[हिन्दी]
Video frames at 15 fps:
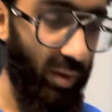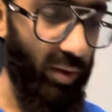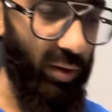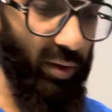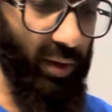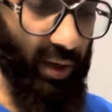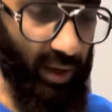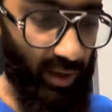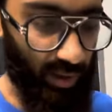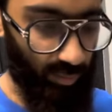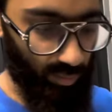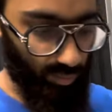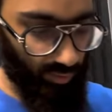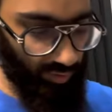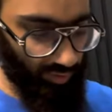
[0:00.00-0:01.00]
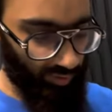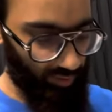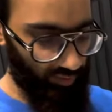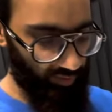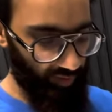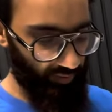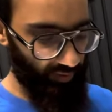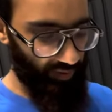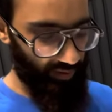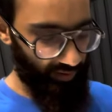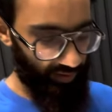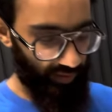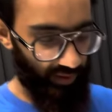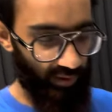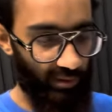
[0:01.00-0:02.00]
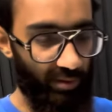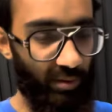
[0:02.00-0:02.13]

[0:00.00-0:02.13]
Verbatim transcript: ये आएगा आपको सीरीज सेवन आ जाएगा